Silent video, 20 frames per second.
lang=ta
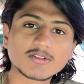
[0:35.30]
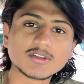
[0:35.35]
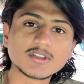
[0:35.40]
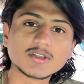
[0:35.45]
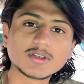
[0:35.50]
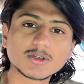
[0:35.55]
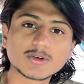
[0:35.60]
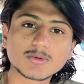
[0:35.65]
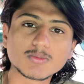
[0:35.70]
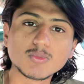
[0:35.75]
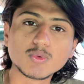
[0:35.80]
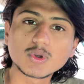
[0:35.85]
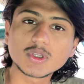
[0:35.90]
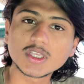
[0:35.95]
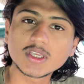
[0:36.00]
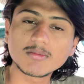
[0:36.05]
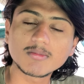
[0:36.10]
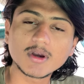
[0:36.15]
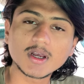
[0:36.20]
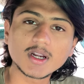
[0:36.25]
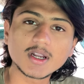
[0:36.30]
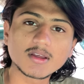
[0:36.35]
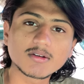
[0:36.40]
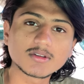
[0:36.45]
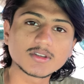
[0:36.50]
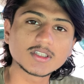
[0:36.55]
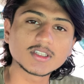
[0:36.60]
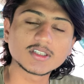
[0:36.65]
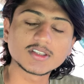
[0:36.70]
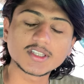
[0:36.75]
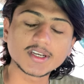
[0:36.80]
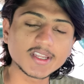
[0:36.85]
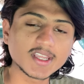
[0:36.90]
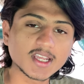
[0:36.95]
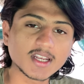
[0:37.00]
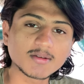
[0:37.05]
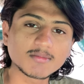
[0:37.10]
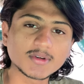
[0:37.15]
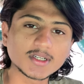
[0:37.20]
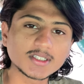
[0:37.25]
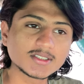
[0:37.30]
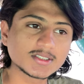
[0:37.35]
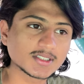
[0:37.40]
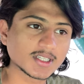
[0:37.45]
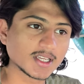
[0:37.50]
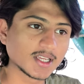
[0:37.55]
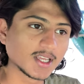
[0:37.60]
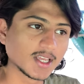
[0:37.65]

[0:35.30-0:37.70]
வந்து ஒரு முக்கியமான வந்து த்ரீ எலமெண்ட்ஸ்